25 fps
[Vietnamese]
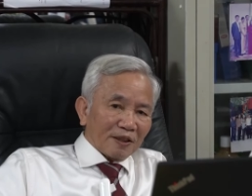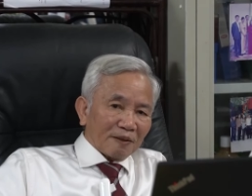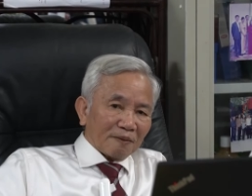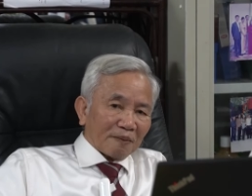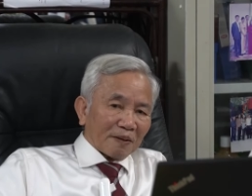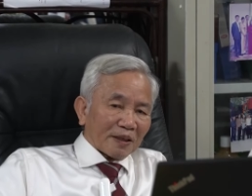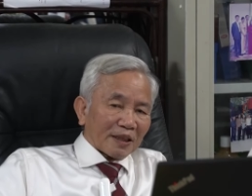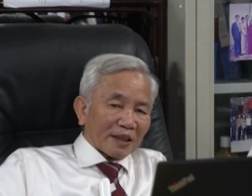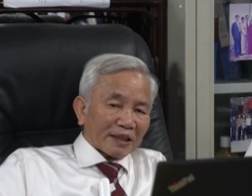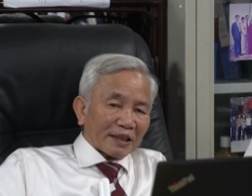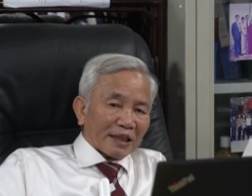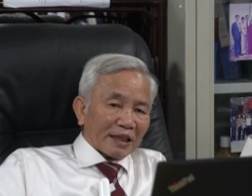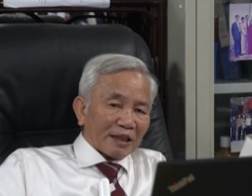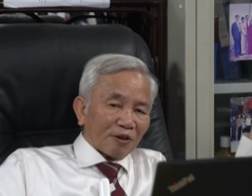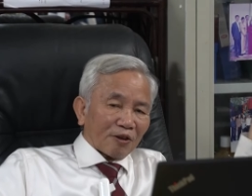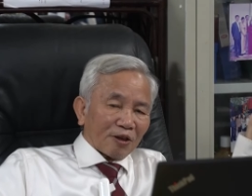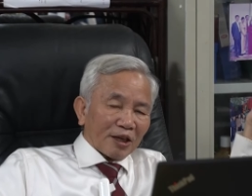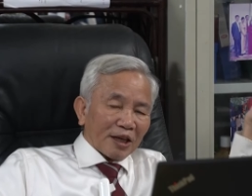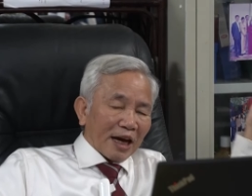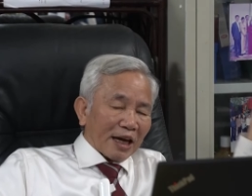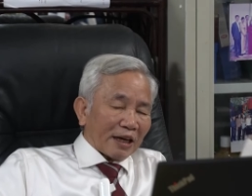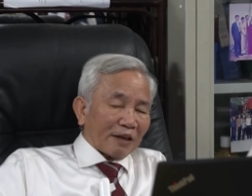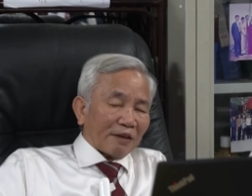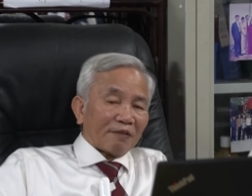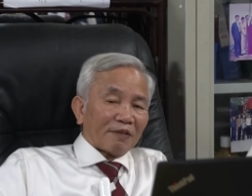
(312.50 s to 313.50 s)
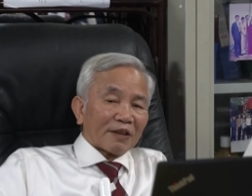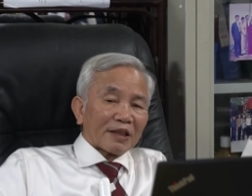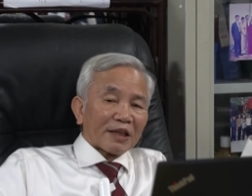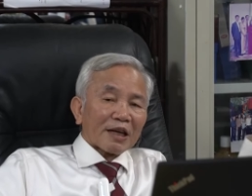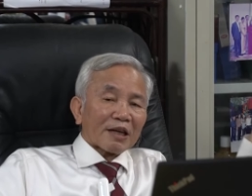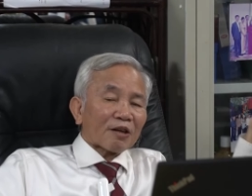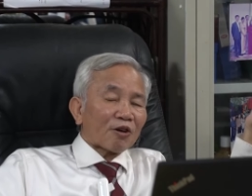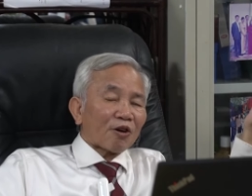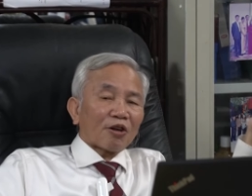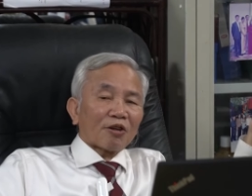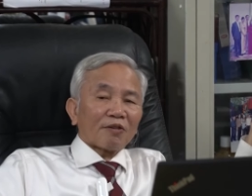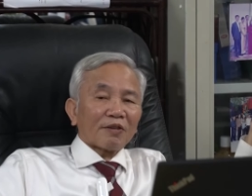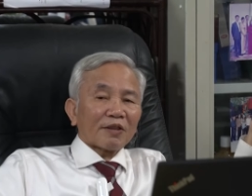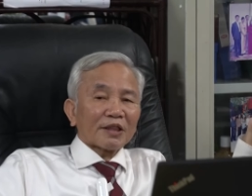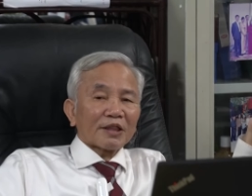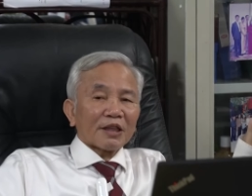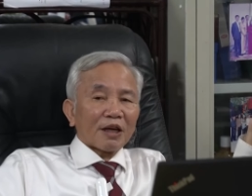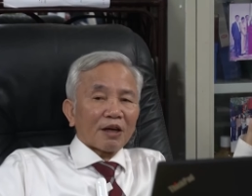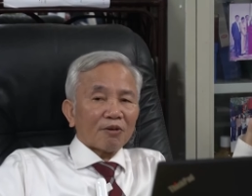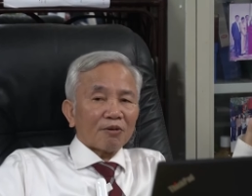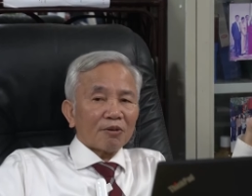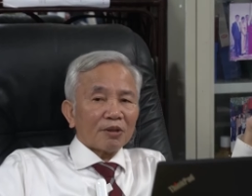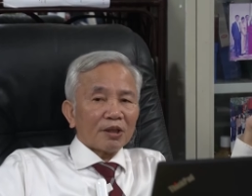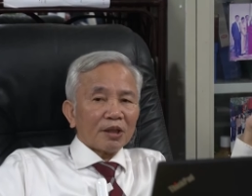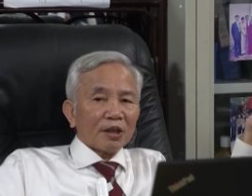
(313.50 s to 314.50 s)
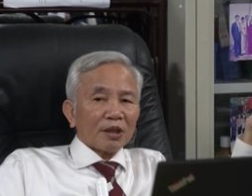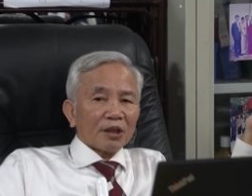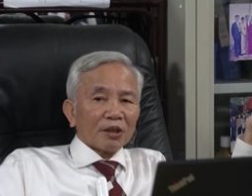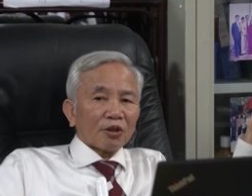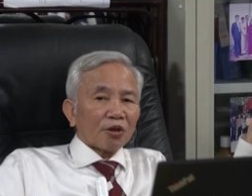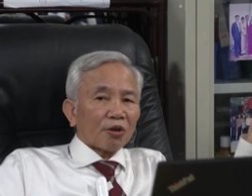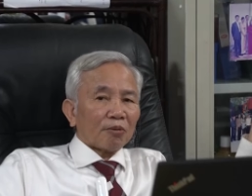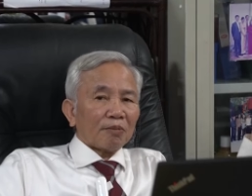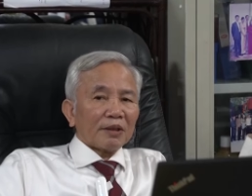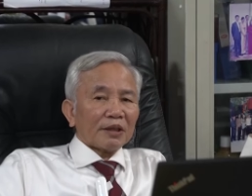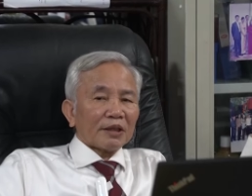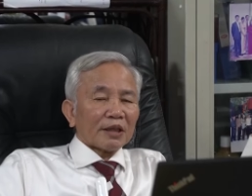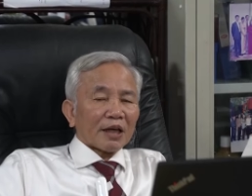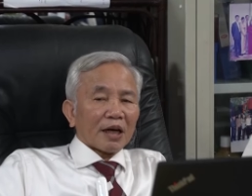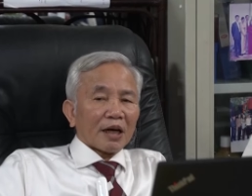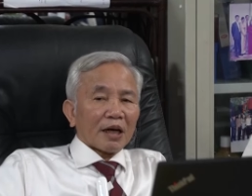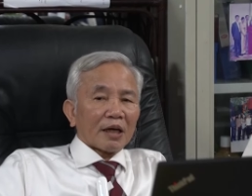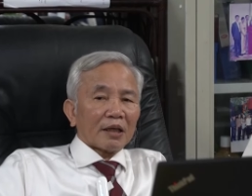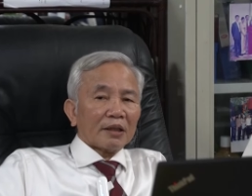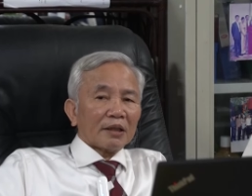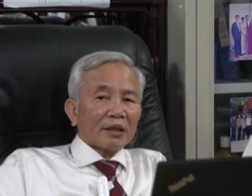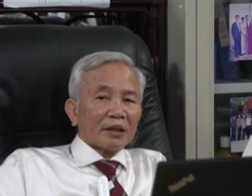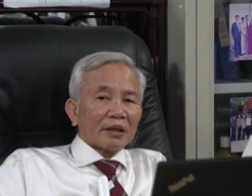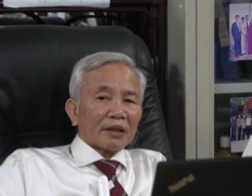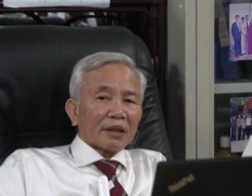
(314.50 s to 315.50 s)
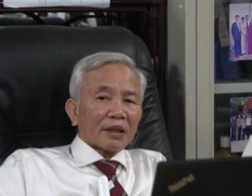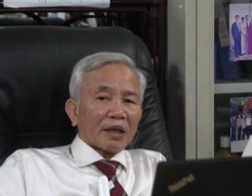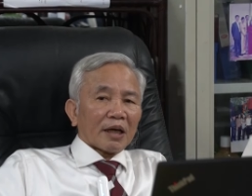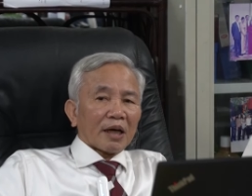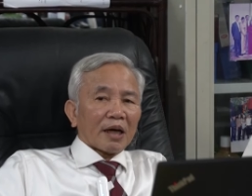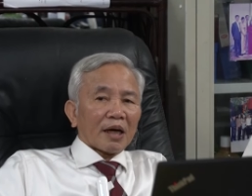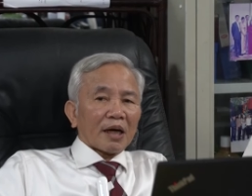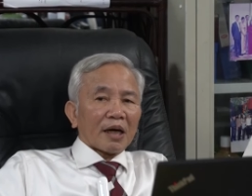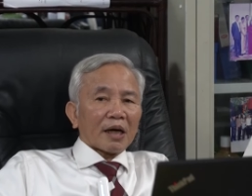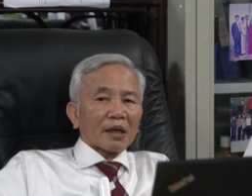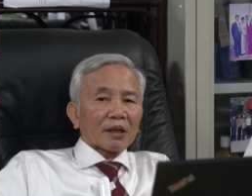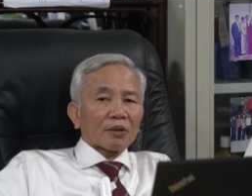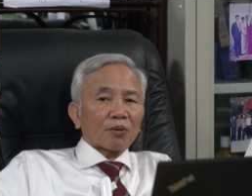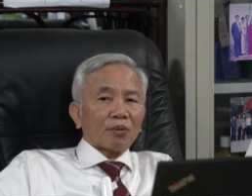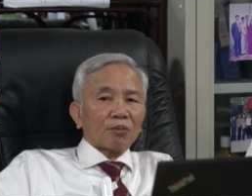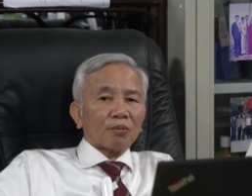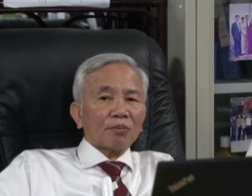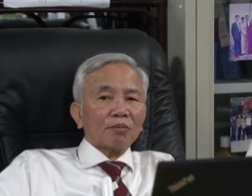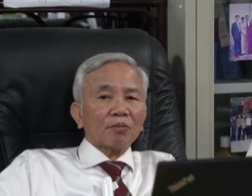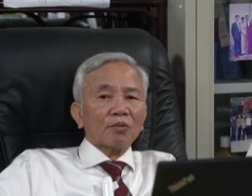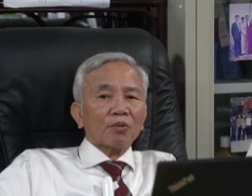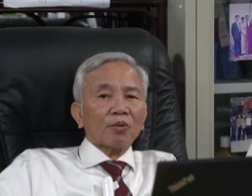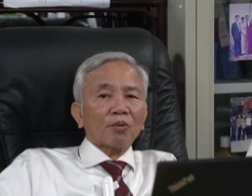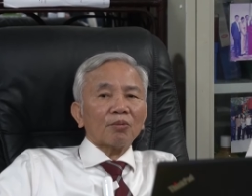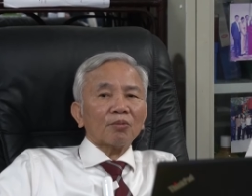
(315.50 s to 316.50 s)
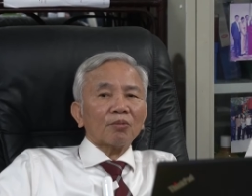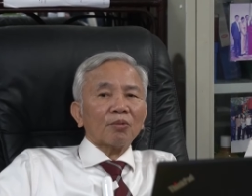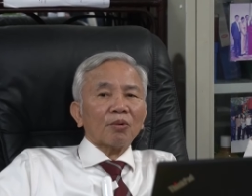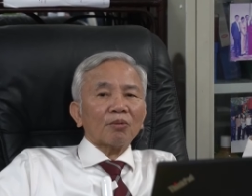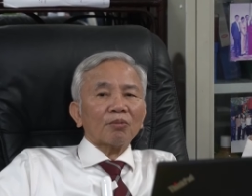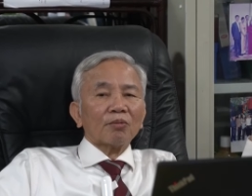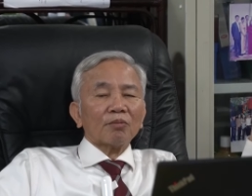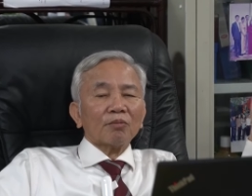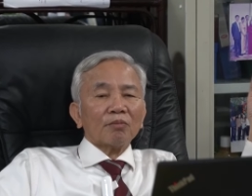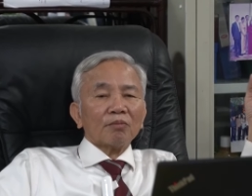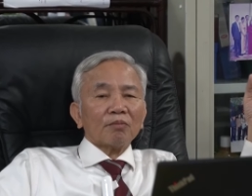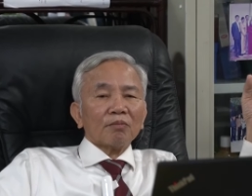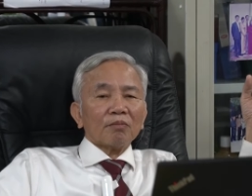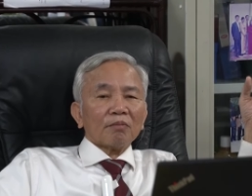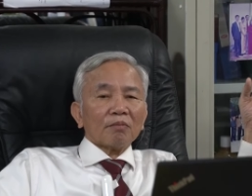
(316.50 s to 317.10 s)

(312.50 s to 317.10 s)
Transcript: và người ta nói hẳn với các con với cháu thôi bây giờ à, cũng cũng cũng